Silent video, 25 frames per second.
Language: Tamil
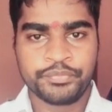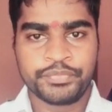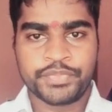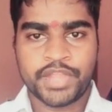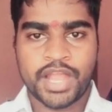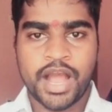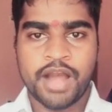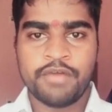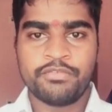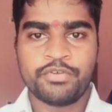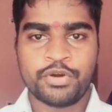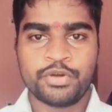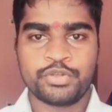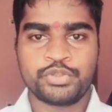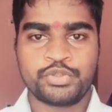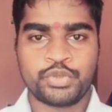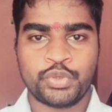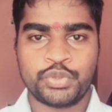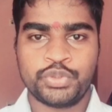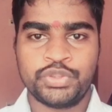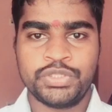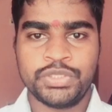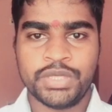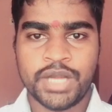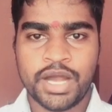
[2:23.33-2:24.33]
அவரோட
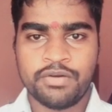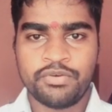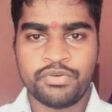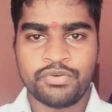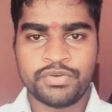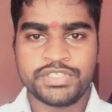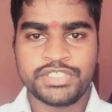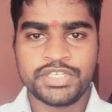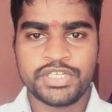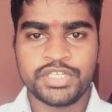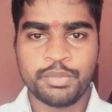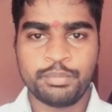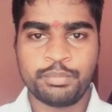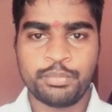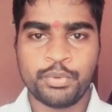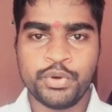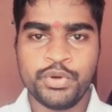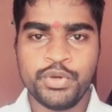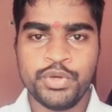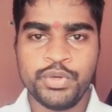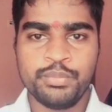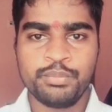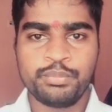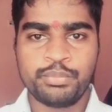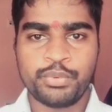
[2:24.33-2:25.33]
சொத்து அவர் வச்சிருந்த
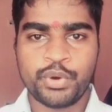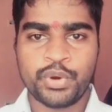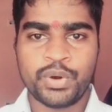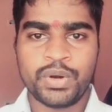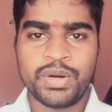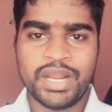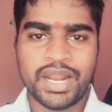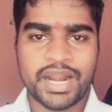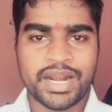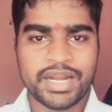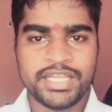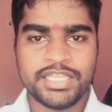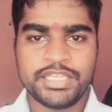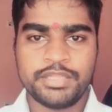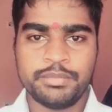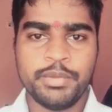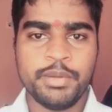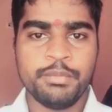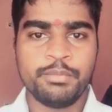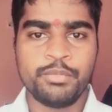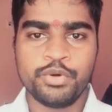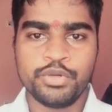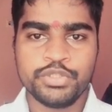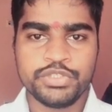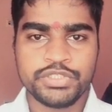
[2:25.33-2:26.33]
பொண்ணும் பொருள் அனைத்துமே
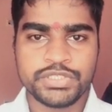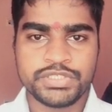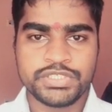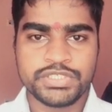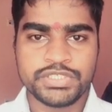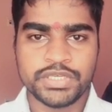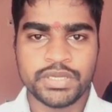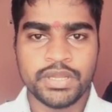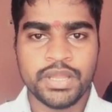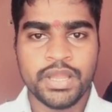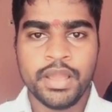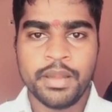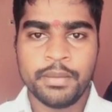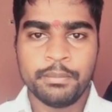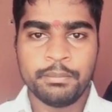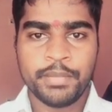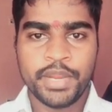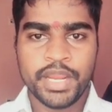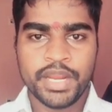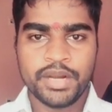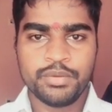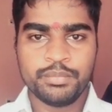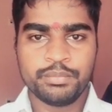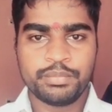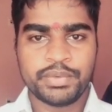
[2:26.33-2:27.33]
முடிஞ்சிருச்சு
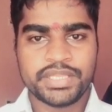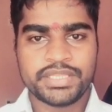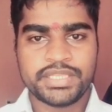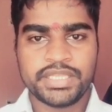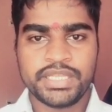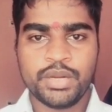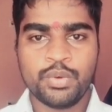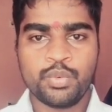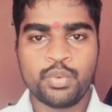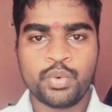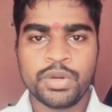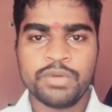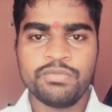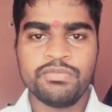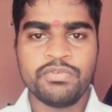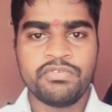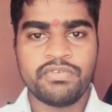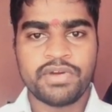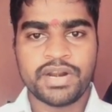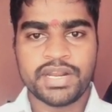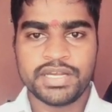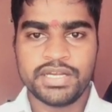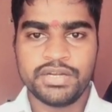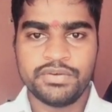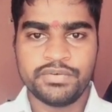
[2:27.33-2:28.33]
மேலும் பார்த்தீங்கன்னா உணவு
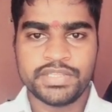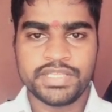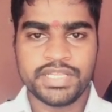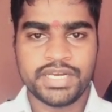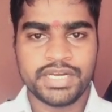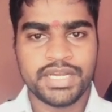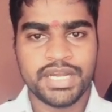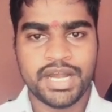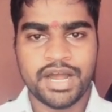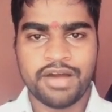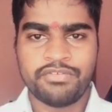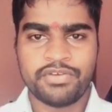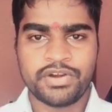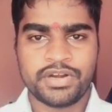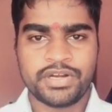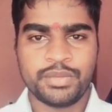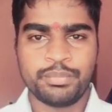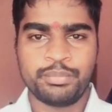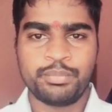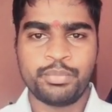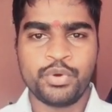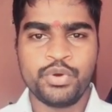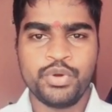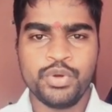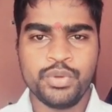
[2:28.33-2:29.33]
வழங்குவதற்கு அவர்கிட்ட
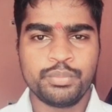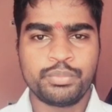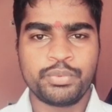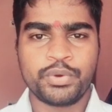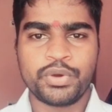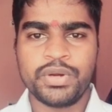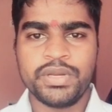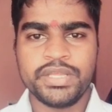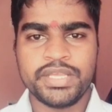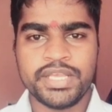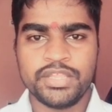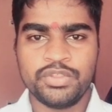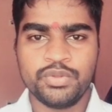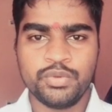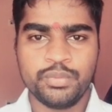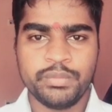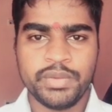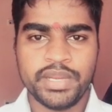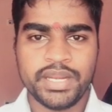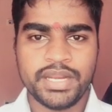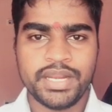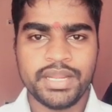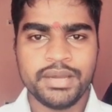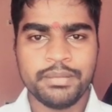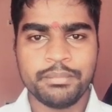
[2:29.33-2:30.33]
பொண்ணும் பொருள்
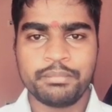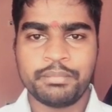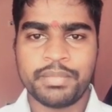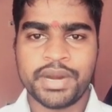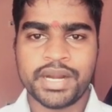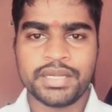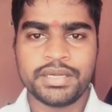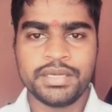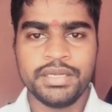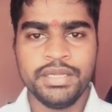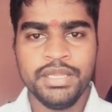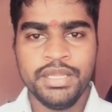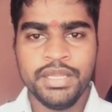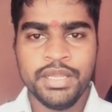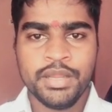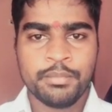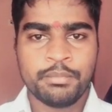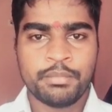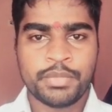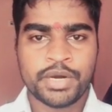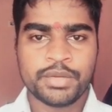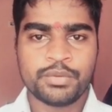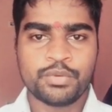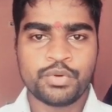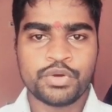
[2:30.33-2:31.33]
எதுவுமே இல்லை மன
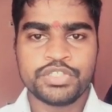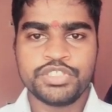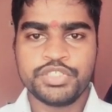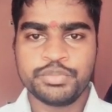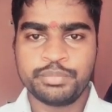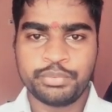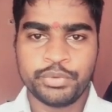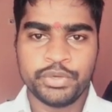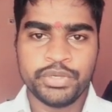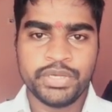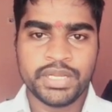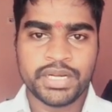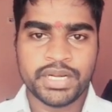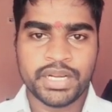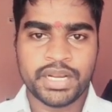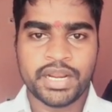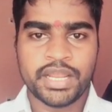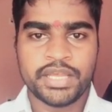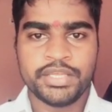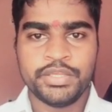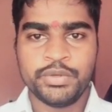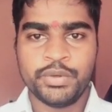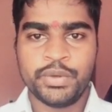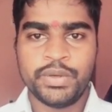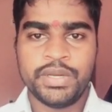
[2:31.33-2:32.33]
மன உடஞ்சு போயிடுறாரு
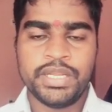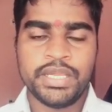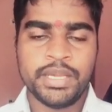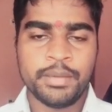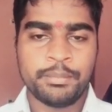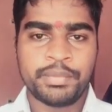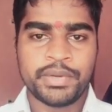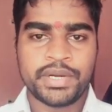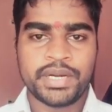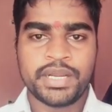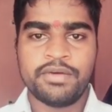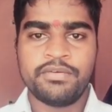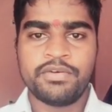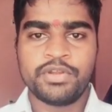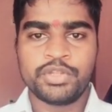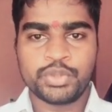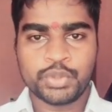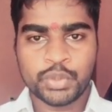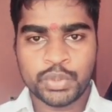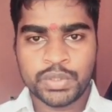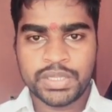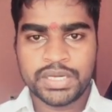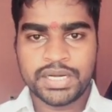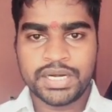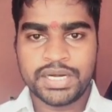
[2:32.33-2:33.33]
ஐயோ இனி எப்படா ஒரு
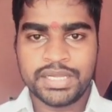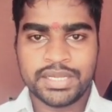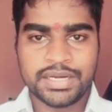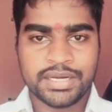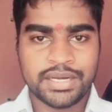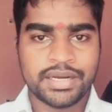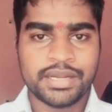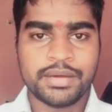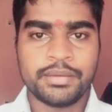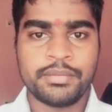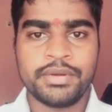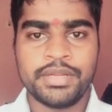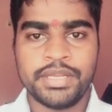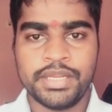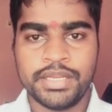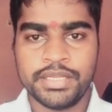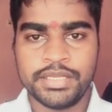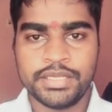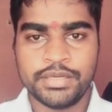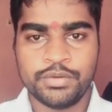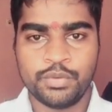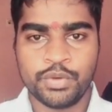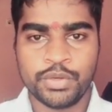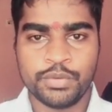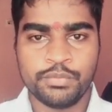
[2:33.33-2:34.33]
தொண்டர்களுக்கெல்லாம்
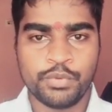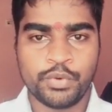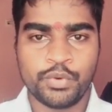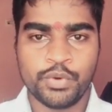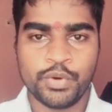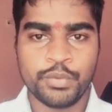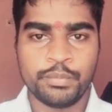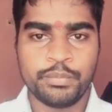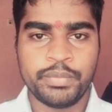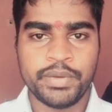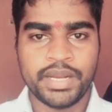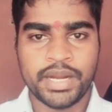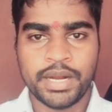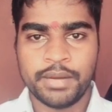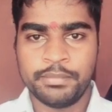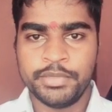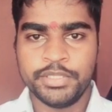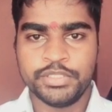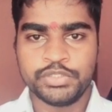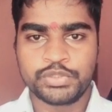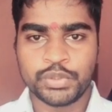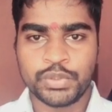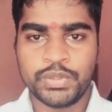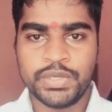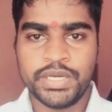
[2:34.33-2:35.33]
நான் உணவு கொடுப்பேன்
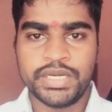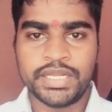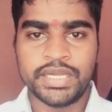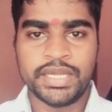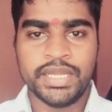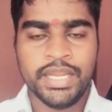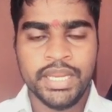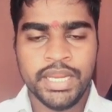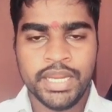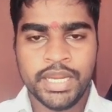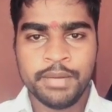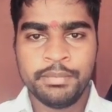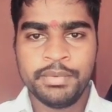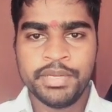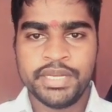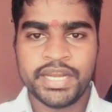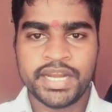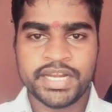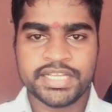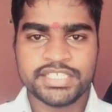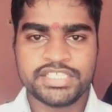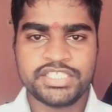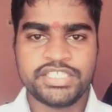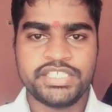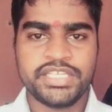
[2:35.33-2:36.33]
அப்படின்னு சொல்லிட்டு இப்படி
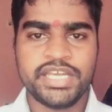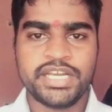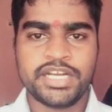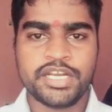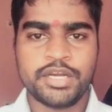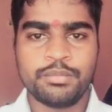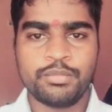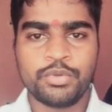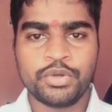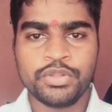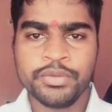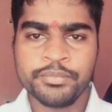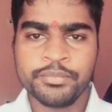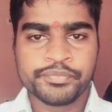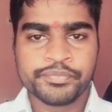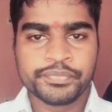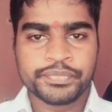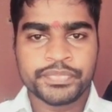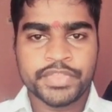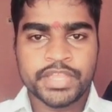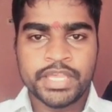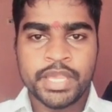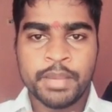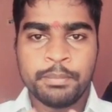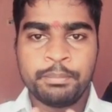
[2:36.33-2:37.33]
நினச்சிட்டே இருக்கும்போது
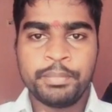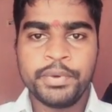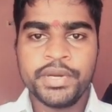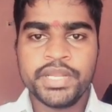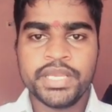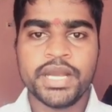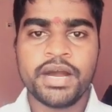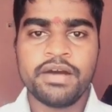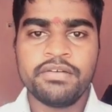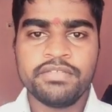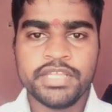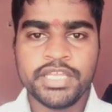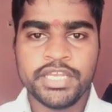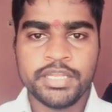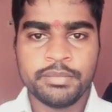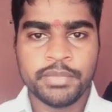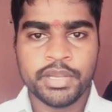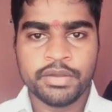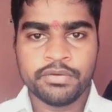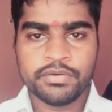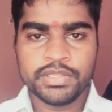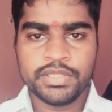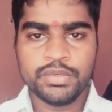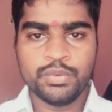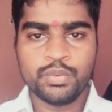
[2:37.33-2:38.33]
எப்படியாவது
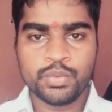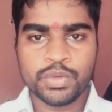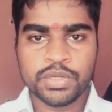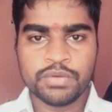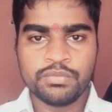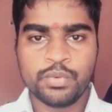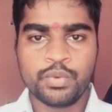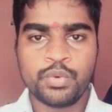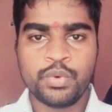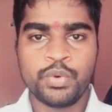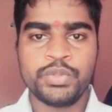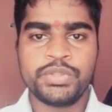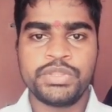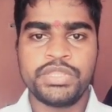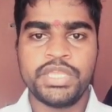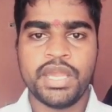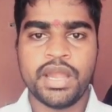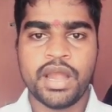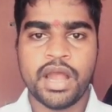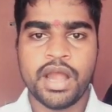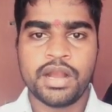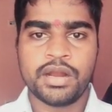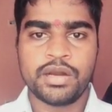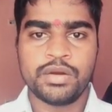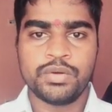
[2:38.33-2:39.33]
இனிமேல் வந்து உணவு கொடுத்தே
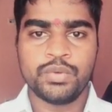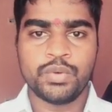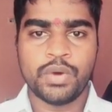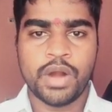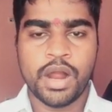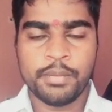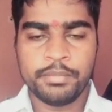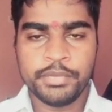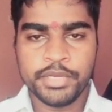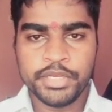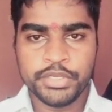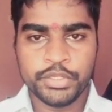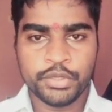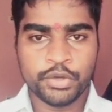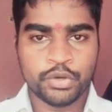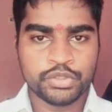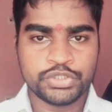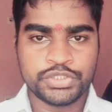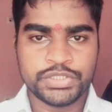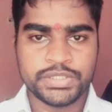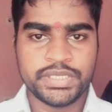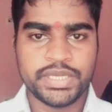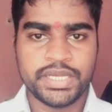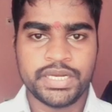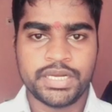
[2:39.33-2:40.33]
ஆகணும் அப்படின்னு
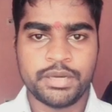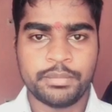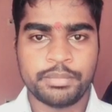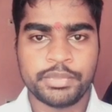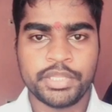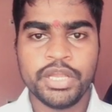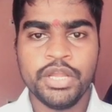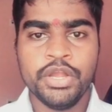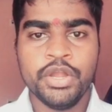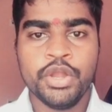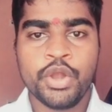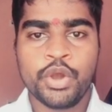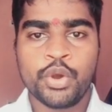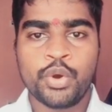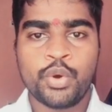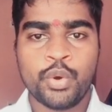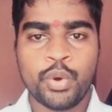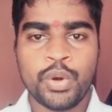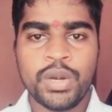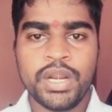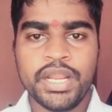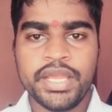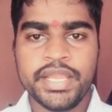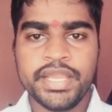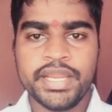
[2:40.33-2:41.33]
யோசிச்சுட்டே இருக்கப்போ தான்
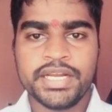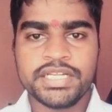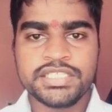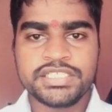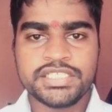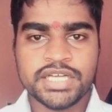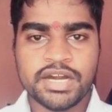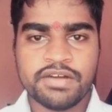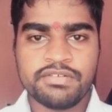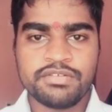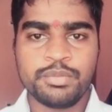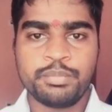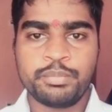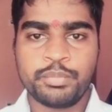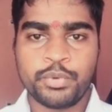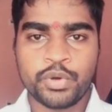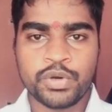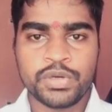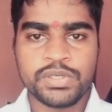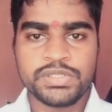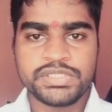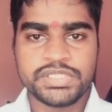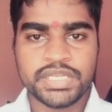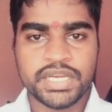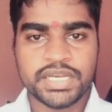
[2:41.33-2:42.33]
கொள்ளையடிச்சாவது
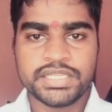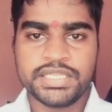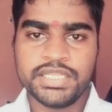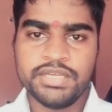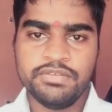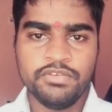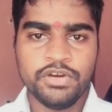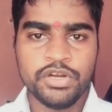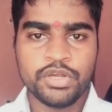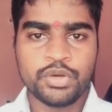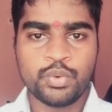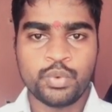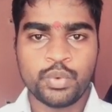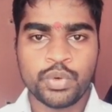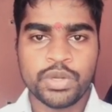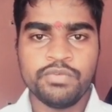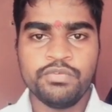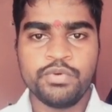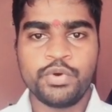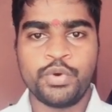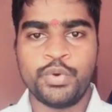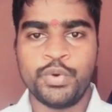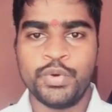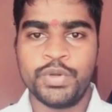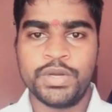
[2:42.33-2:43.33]
பொருள் சேர்த்து இவங்களுக்கு உணவு
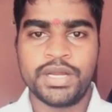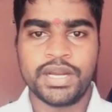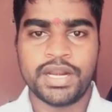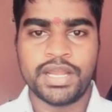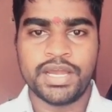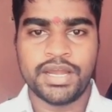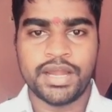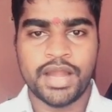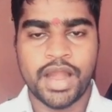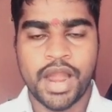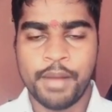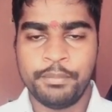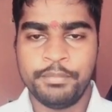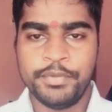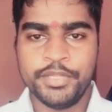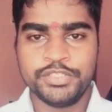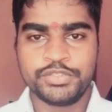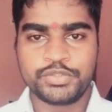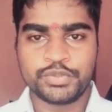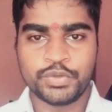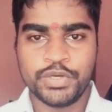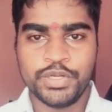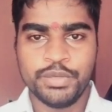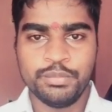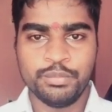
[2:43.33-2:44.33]
கொடுக்கலாம் அப்படின்னு
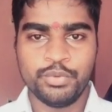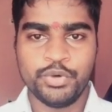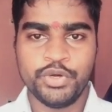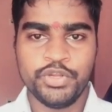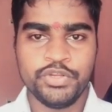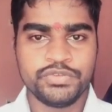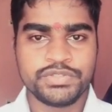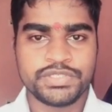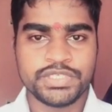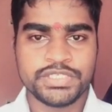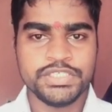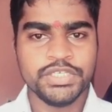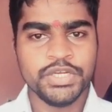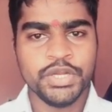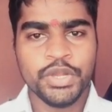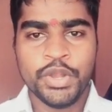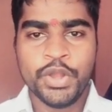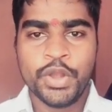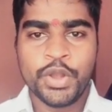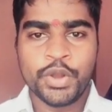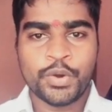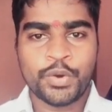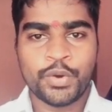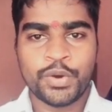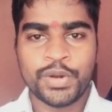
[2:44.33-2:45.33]
சொல்லி முடிவு செஞ்சு
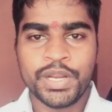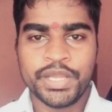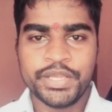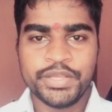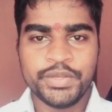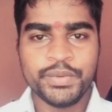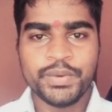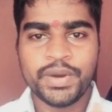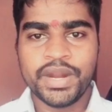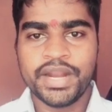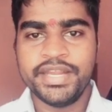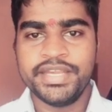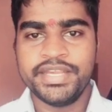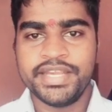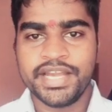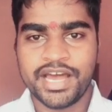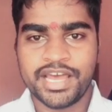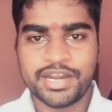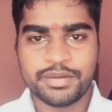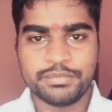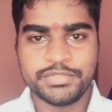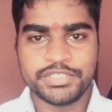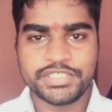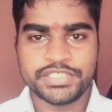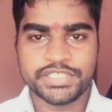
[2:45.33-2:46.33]
கொள்ளையும் அடிக்க
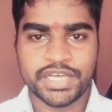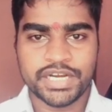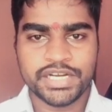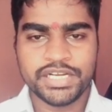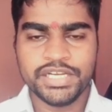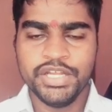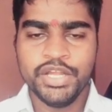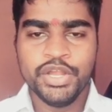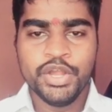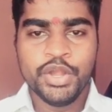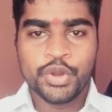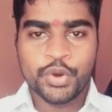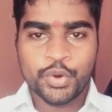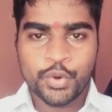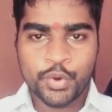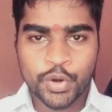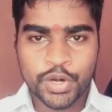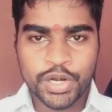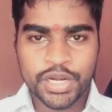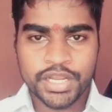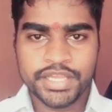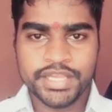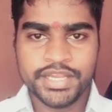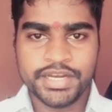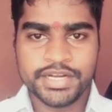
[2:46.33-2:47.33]
ஆரம்பிச்சாரு
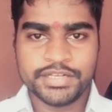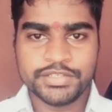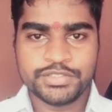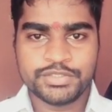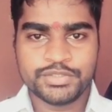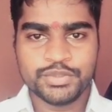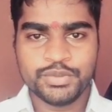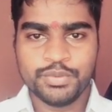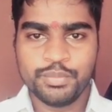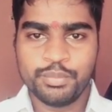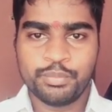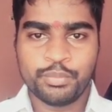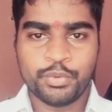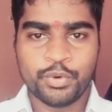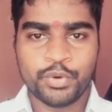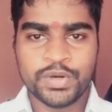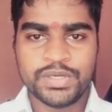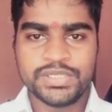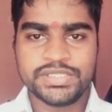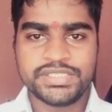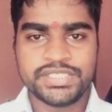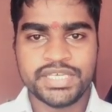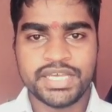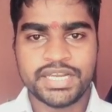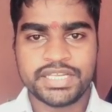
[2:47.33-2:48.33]
கொள்ளையடிச்சும்
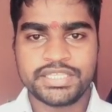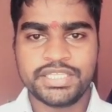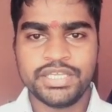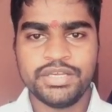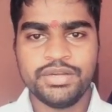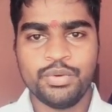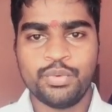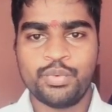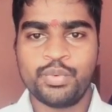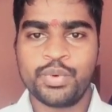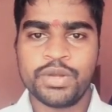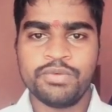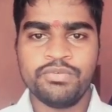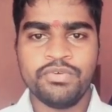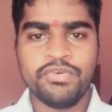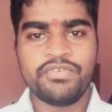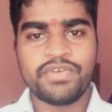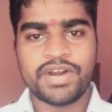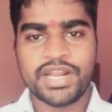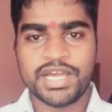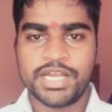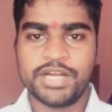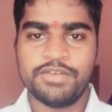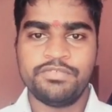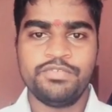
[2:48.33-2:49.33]
பொருள் சேர்த்து உணவு
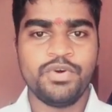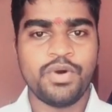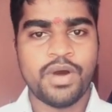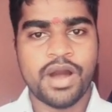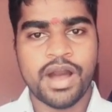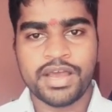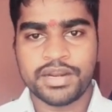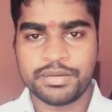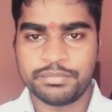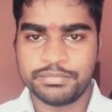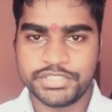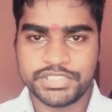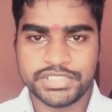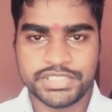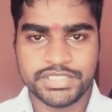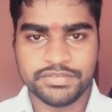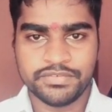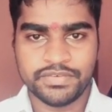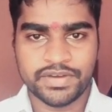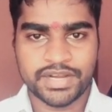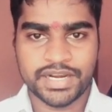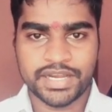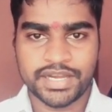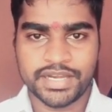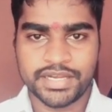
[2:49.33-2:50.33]
வழங்கவும் ஆரம்பிச்சுட்டு
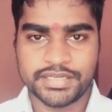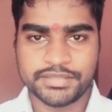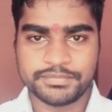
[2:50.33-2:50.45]
வராங்க